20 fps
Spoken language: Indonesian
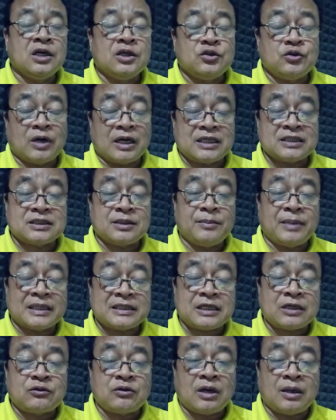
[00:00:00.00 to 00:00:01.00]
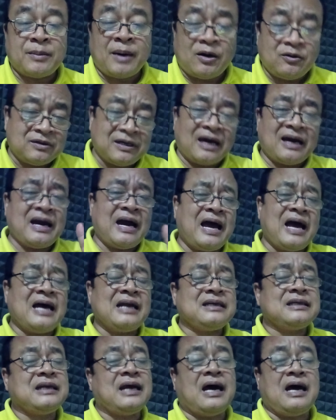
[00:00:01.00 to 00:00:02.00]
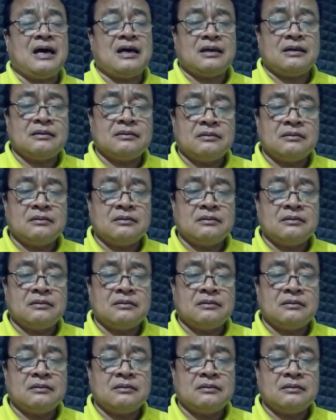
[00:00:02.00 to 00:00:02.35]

Yohanes 16 ayat 25 udah nggak ada.